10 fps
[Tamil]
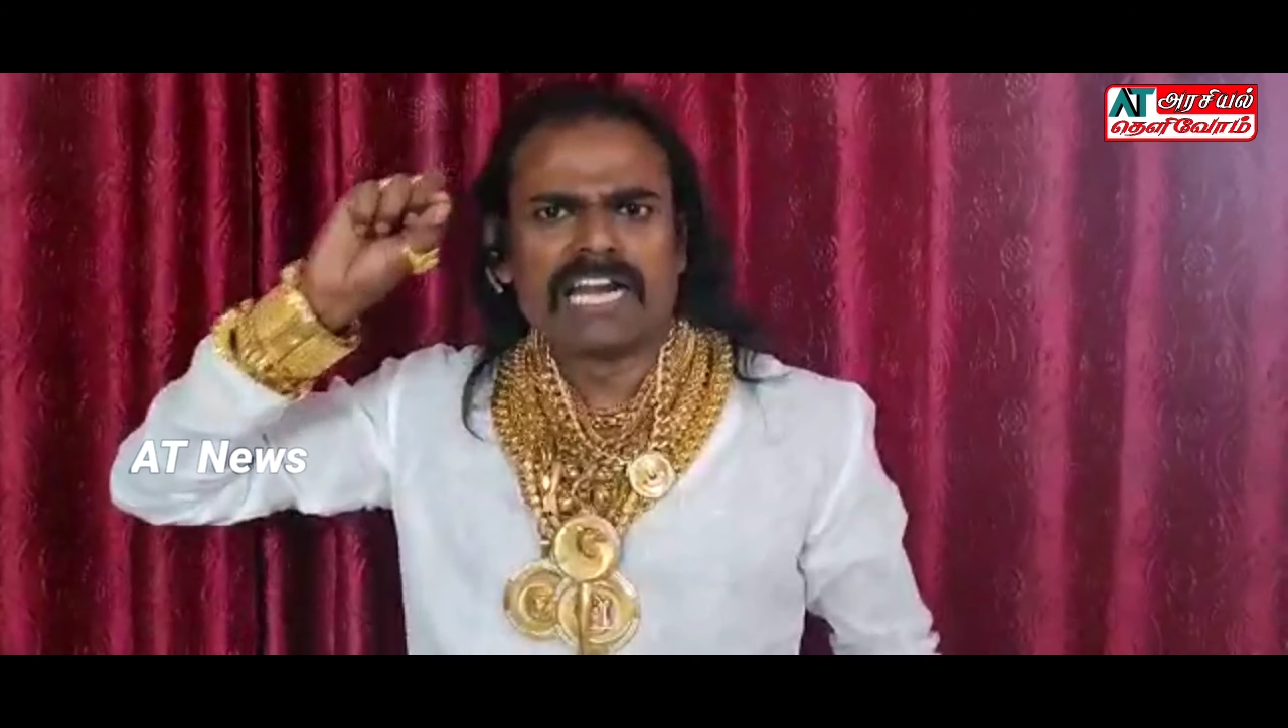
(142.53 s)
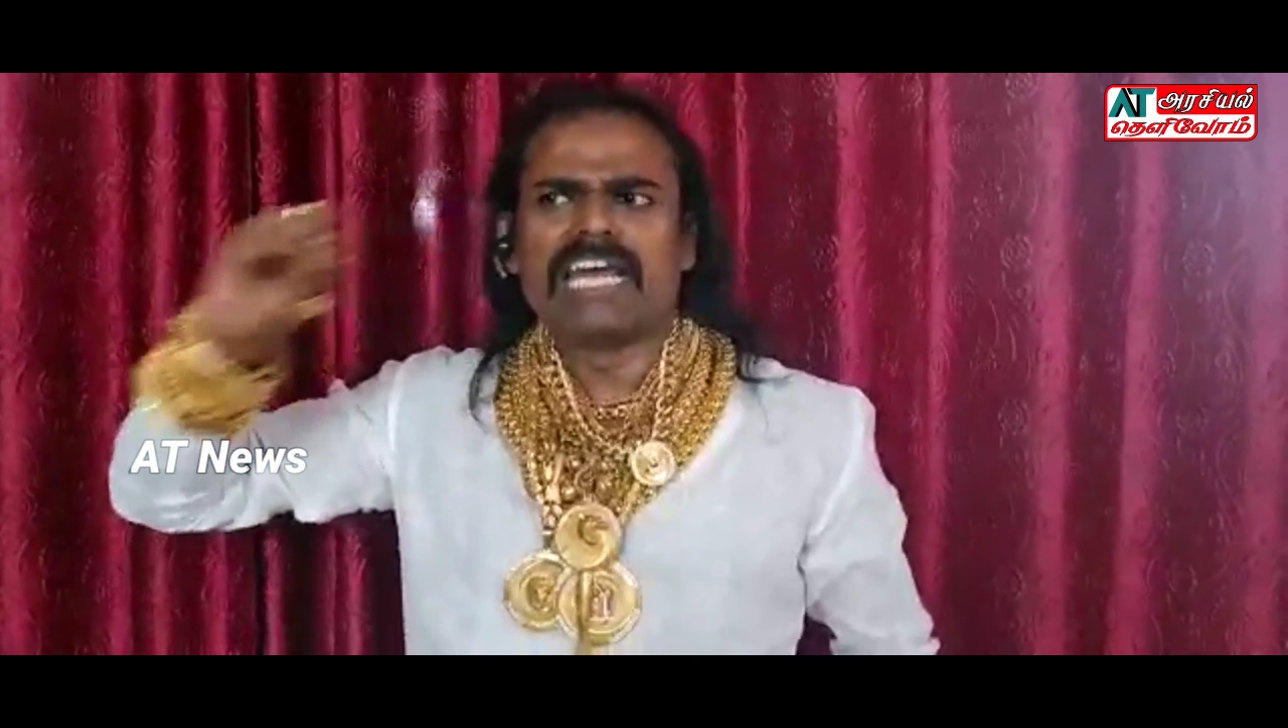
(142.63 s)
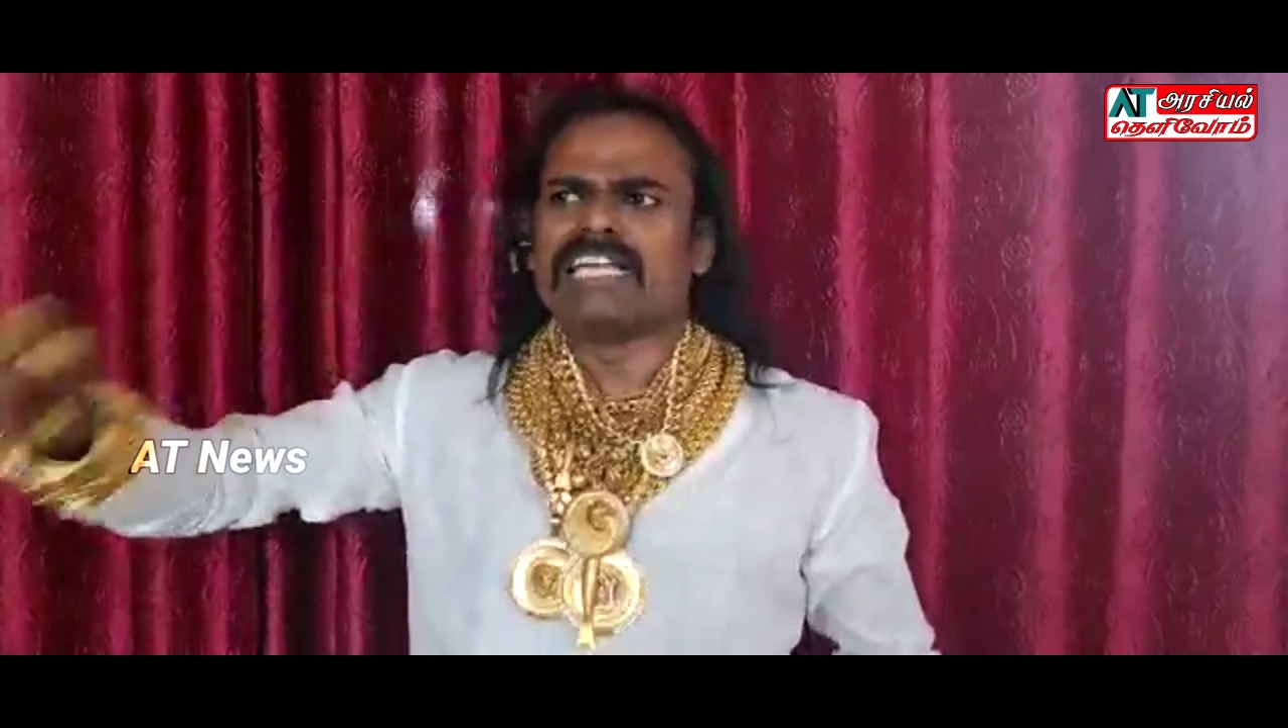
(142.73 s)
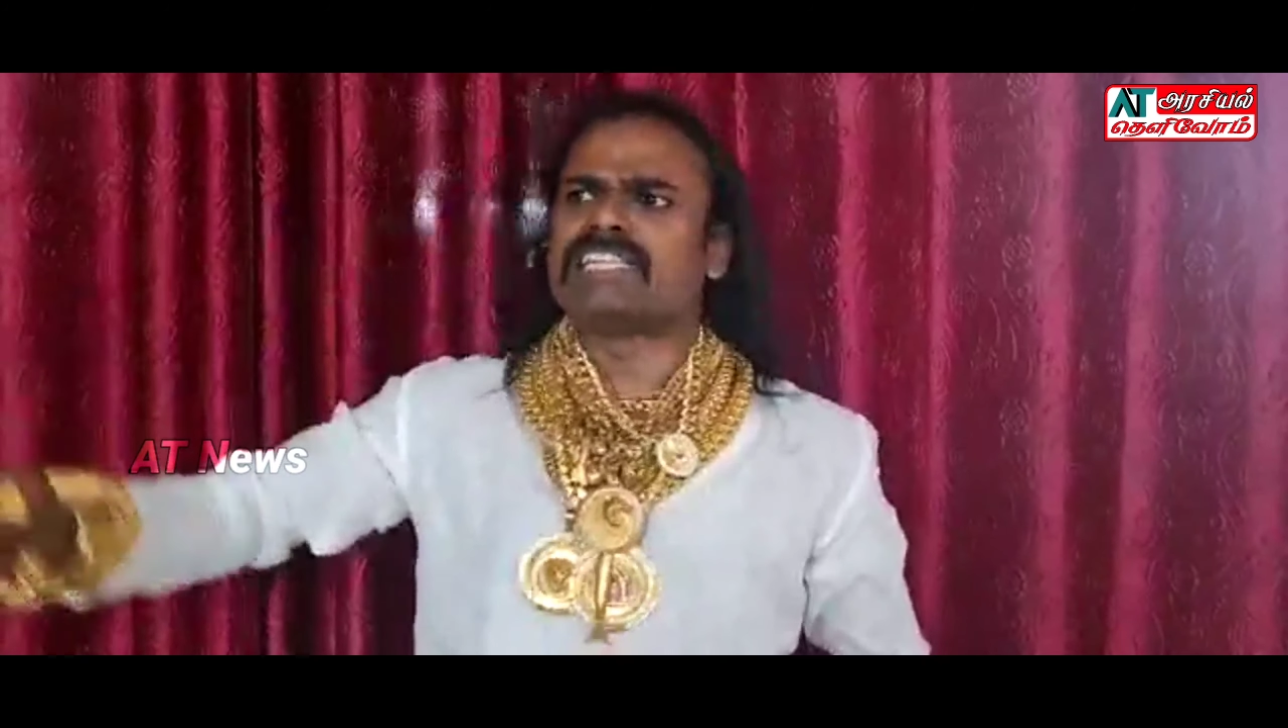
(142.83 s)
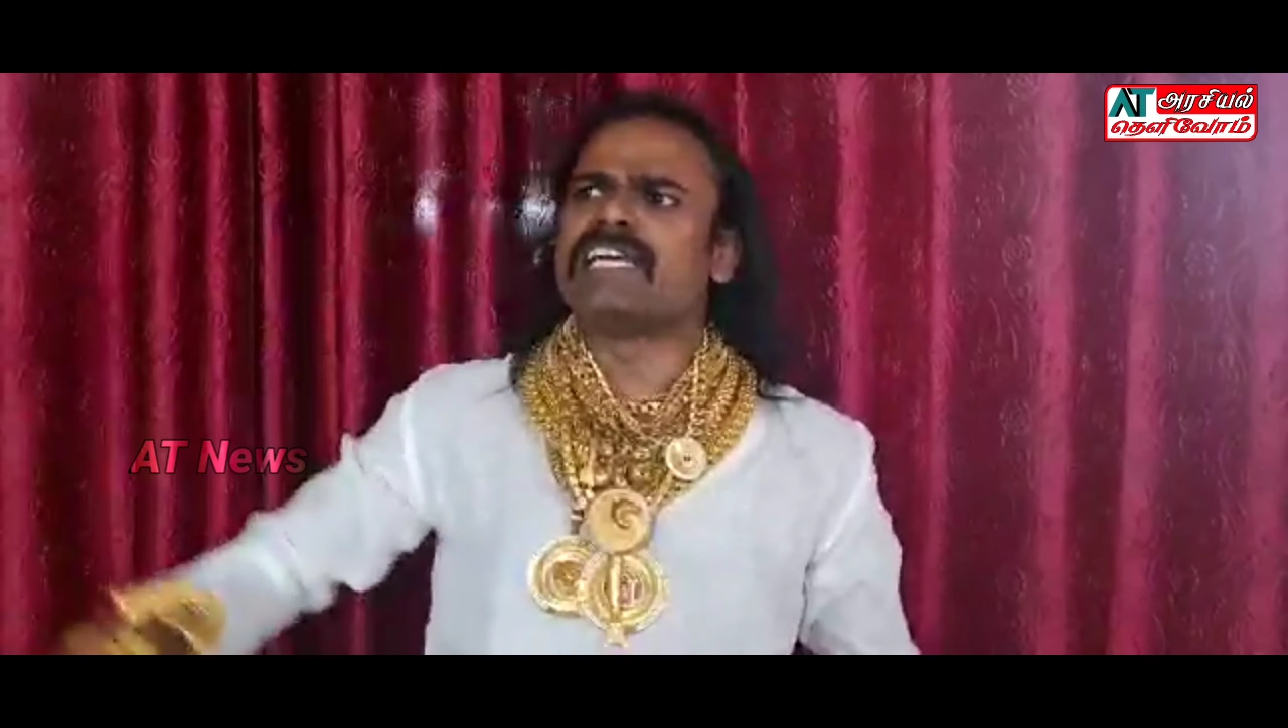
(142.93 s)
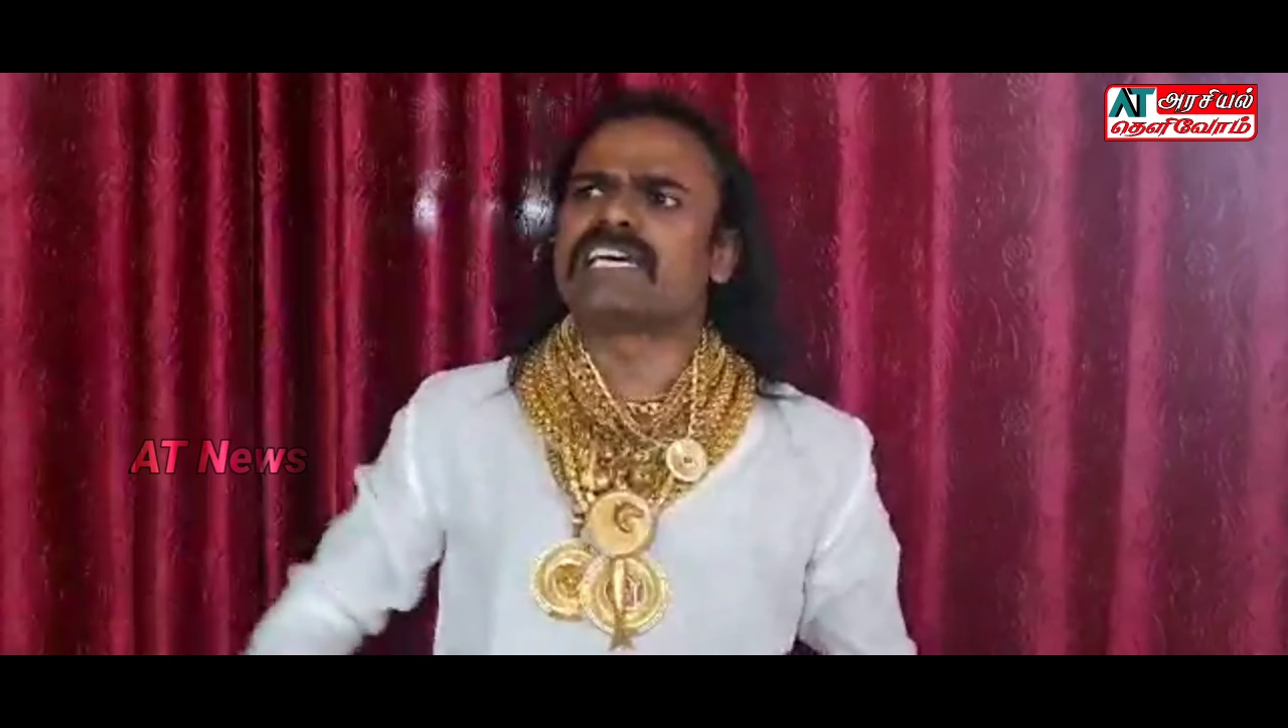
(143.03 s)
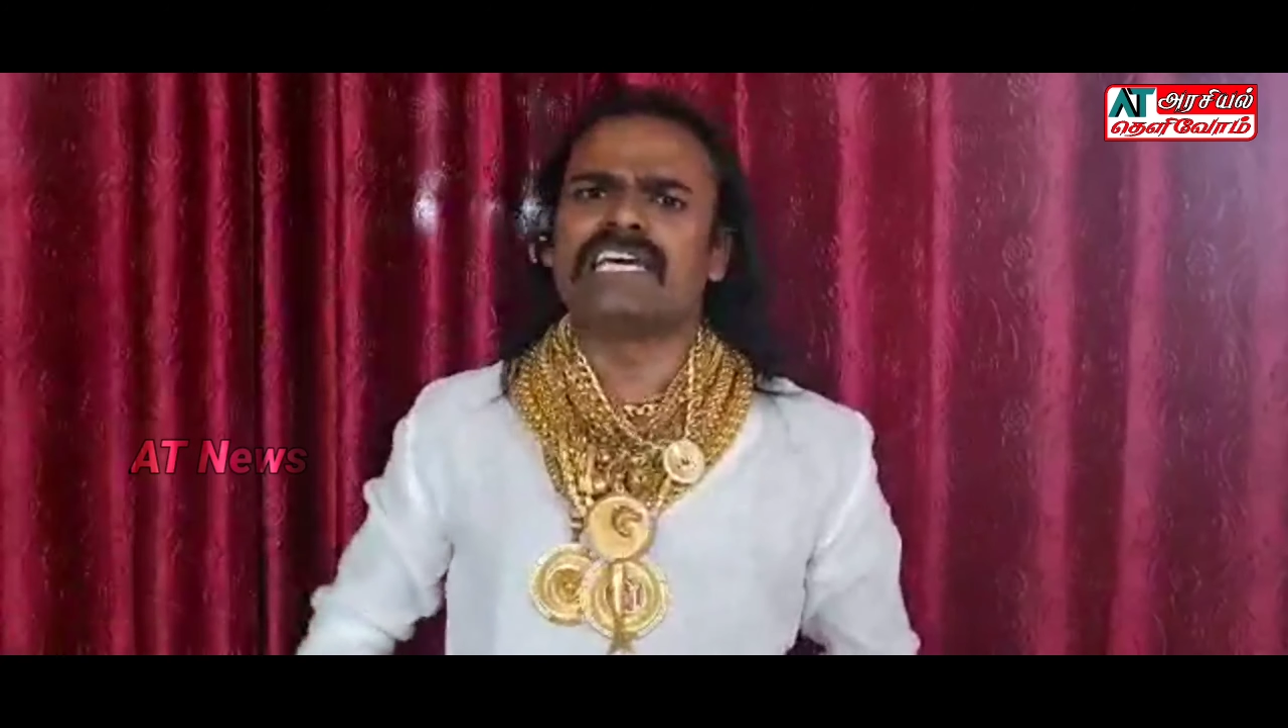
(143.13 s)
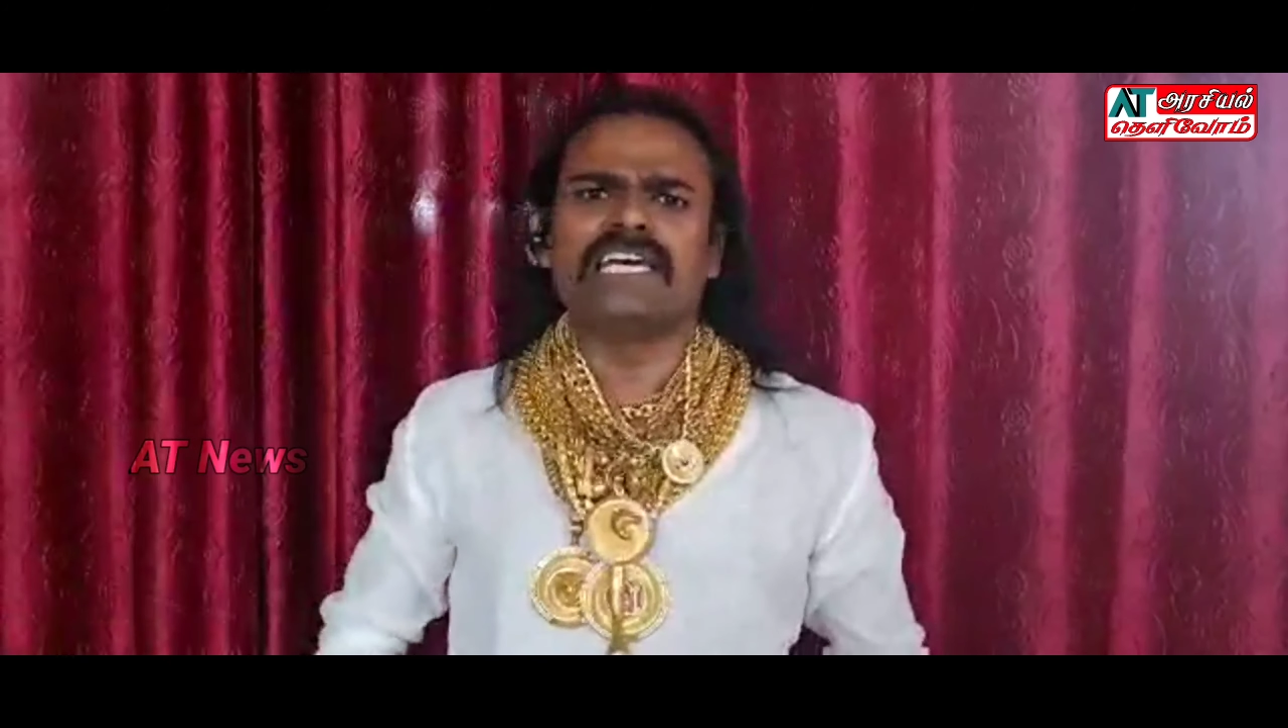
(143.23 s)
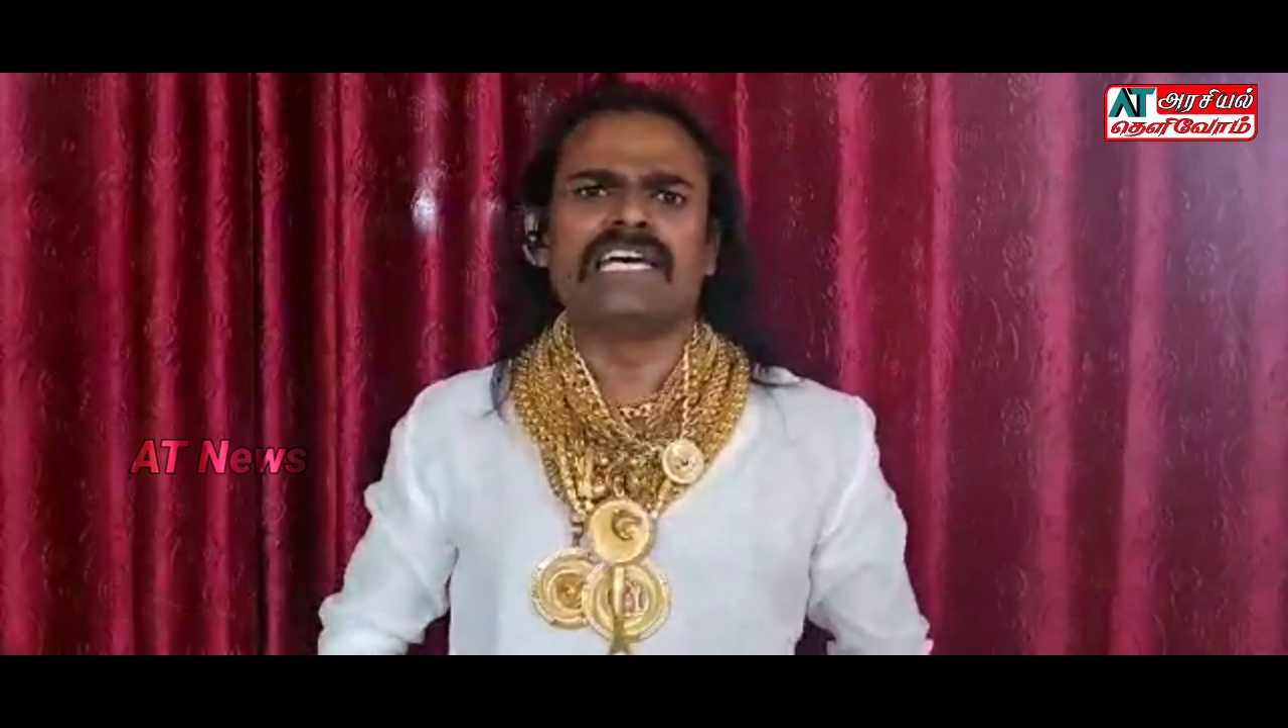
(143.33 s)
நிலையத்திற்கு